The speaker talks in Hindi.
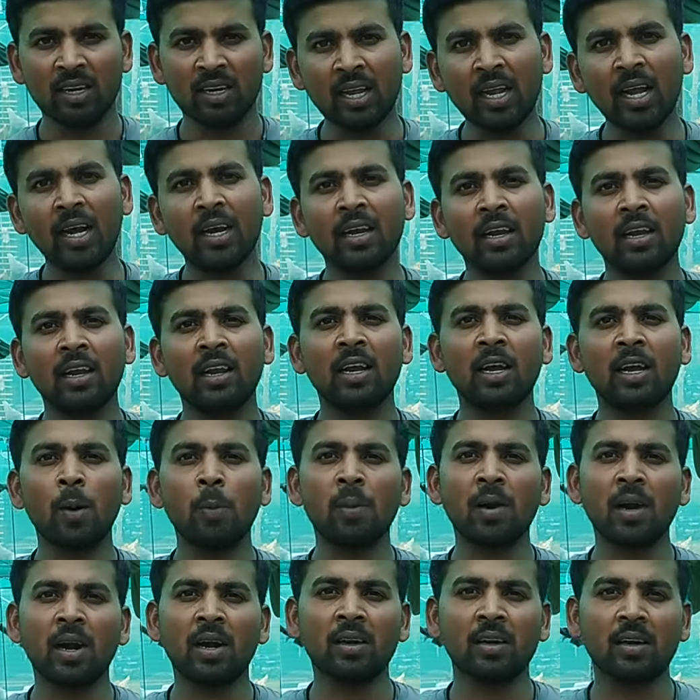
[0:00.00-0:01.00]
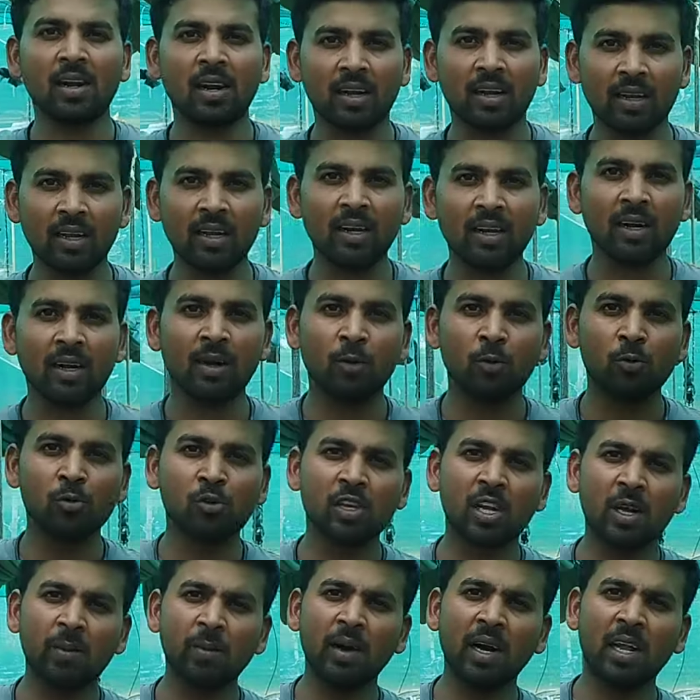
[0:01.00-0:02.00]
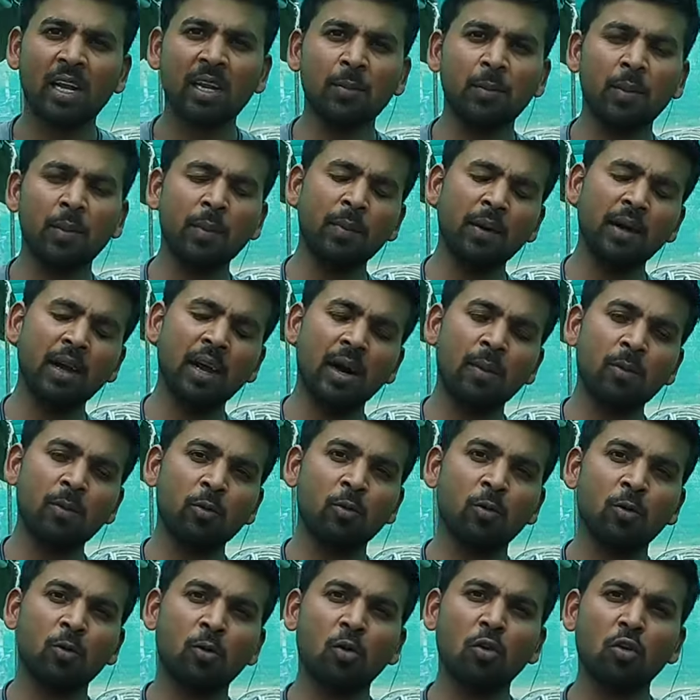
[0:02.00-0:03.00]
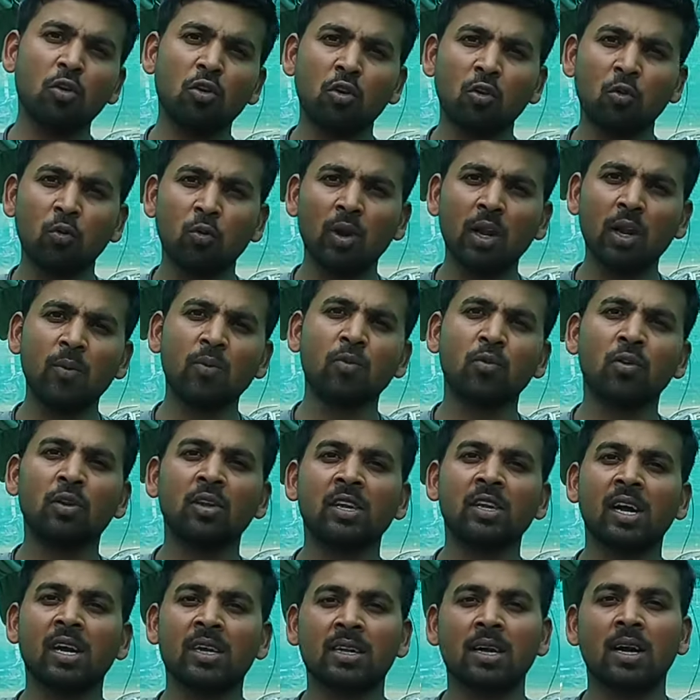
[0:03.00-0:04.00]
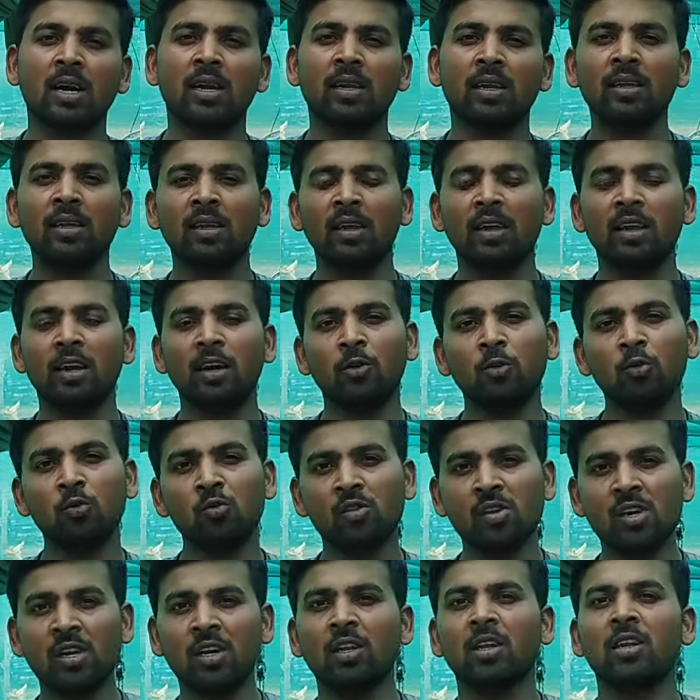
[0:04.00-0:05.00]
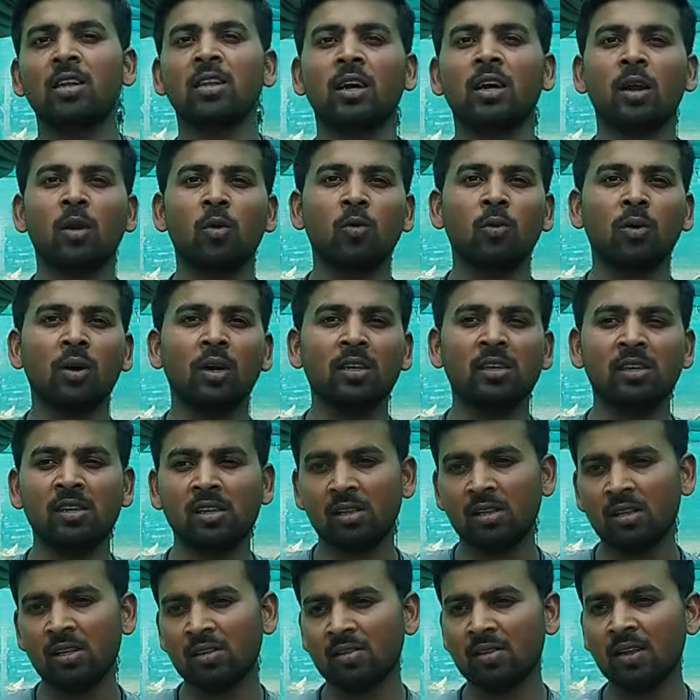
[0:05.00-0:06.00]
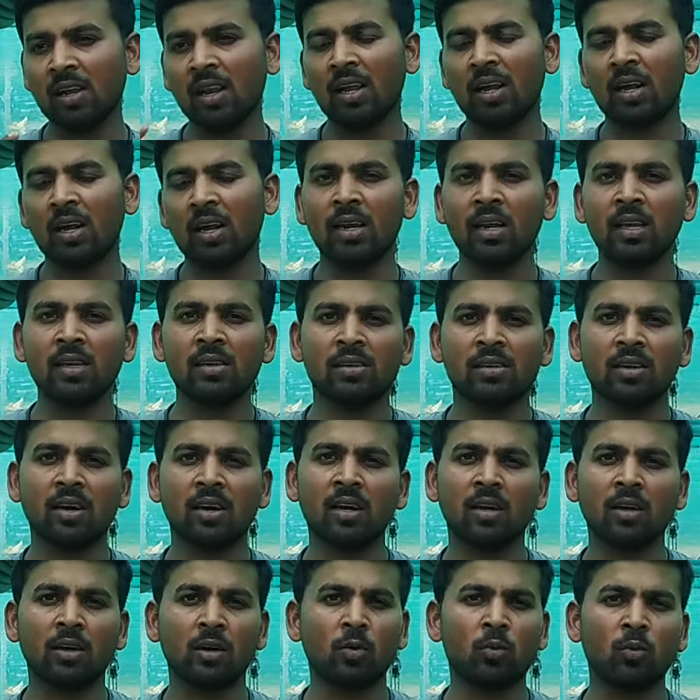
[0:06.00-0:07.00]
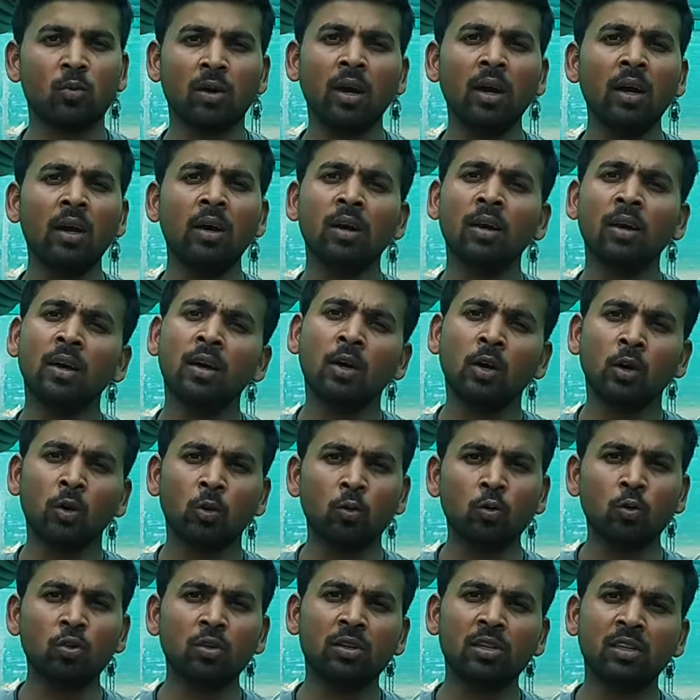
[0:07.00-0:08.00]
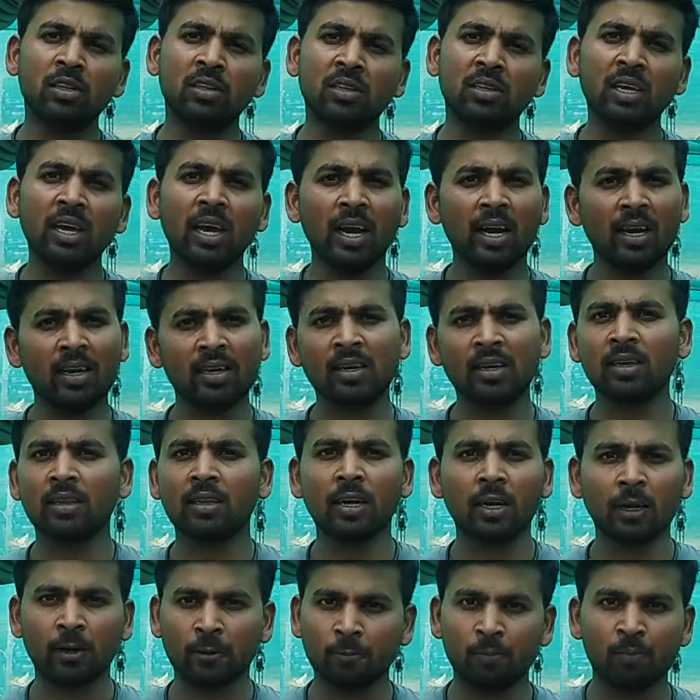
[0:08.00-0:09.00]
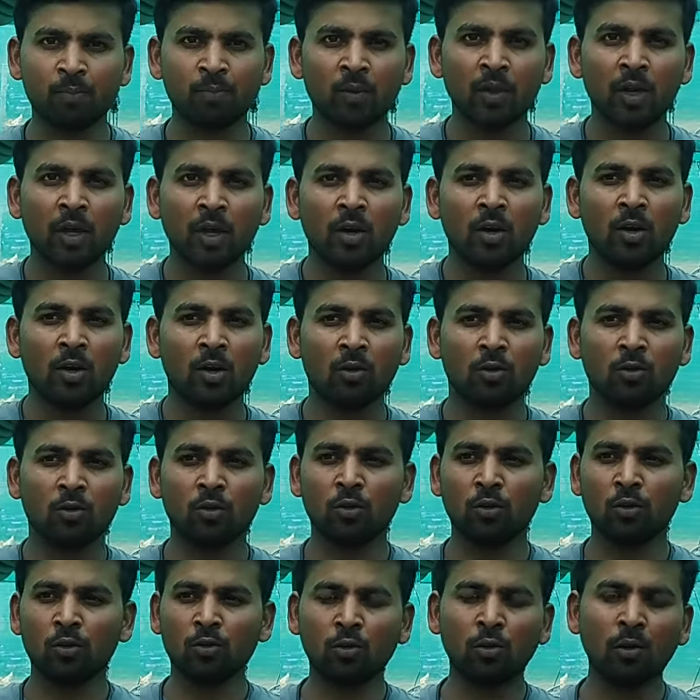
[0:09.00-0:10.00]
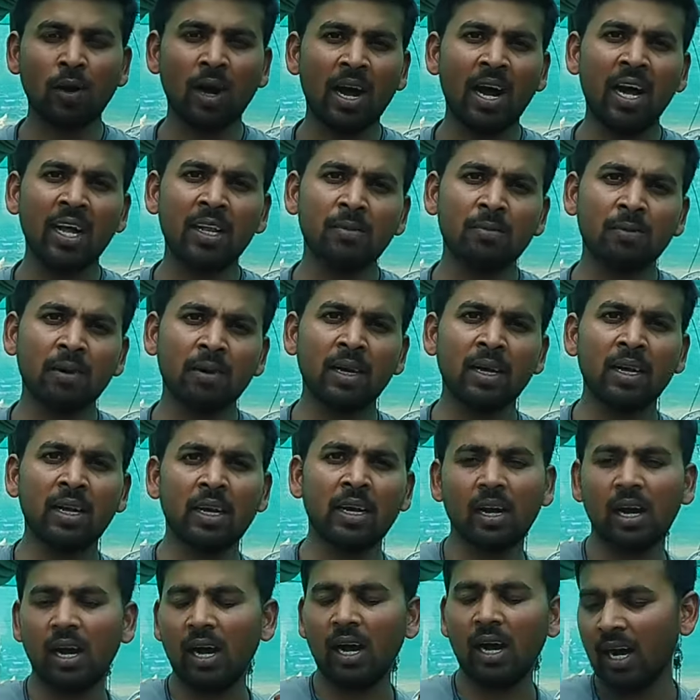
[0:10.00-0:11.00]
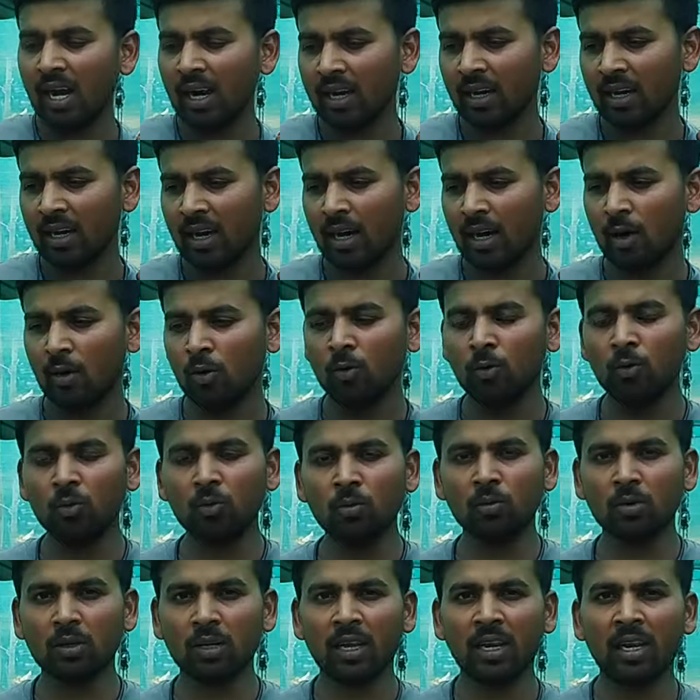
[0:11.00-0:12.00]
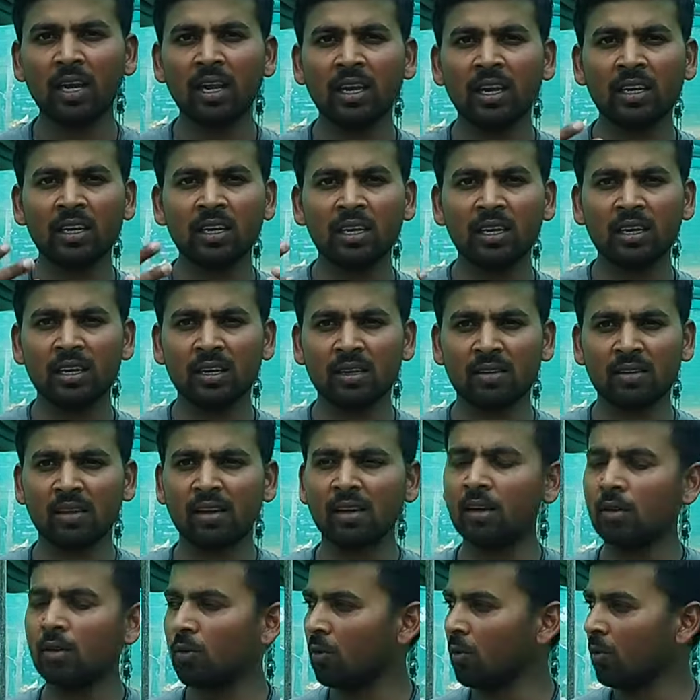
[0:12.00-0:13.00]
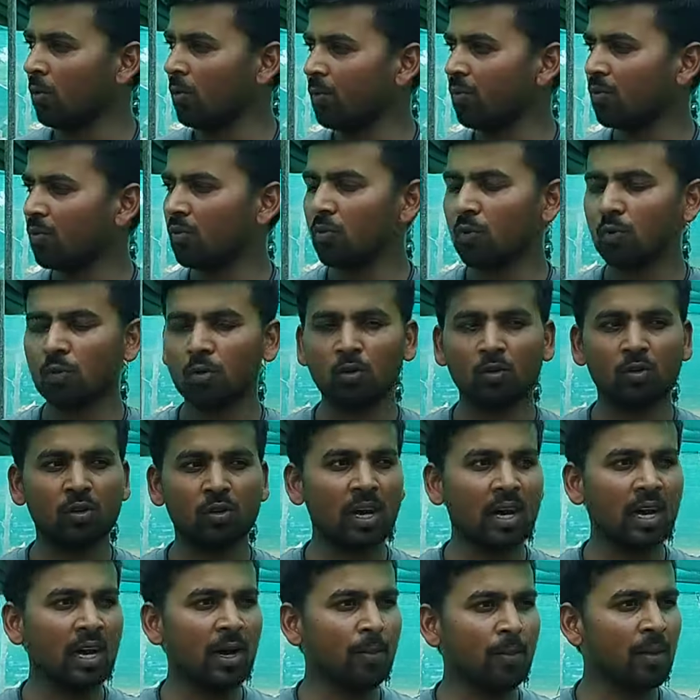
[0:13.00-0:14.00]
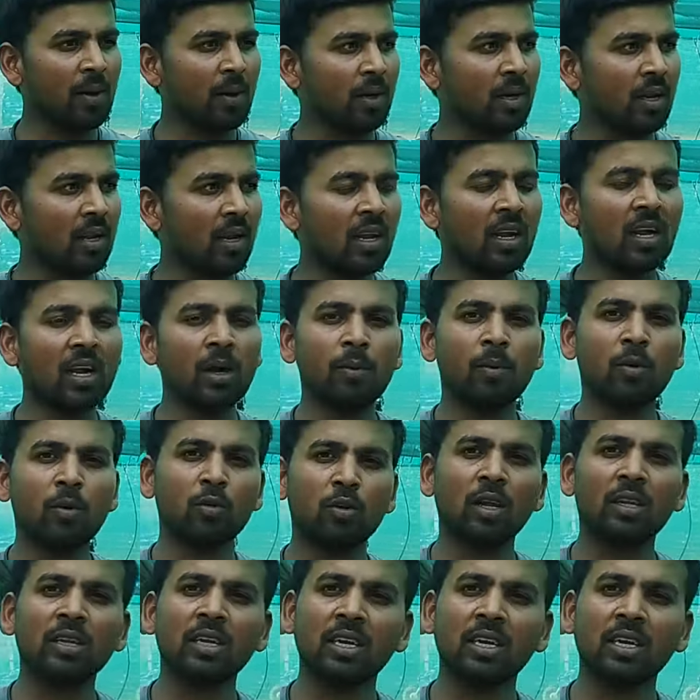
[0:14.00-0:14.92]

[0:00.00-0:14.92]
नया केले का प्लांट लगेगा उसके बारे में मैं आप लोगों को रेगुलर पूरी जानकारी ए टू जेड देता रहूँगा जिस दिन से लगाना स्टार्ट करूँगा उस दिन से आखिरी तक तो दोस्तों आज मैं आ गया हूँ केले की नर्सरी को तो जहाँ पर केले का पौधा